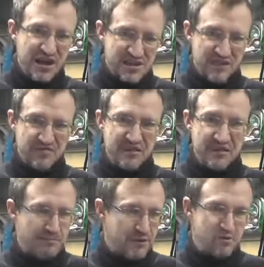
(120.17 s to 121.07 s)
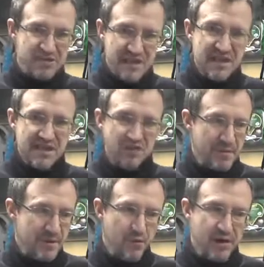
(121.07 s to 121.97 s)
основных плюса этого
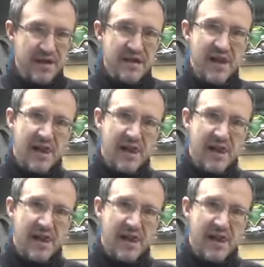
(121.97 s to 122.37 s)
прибора.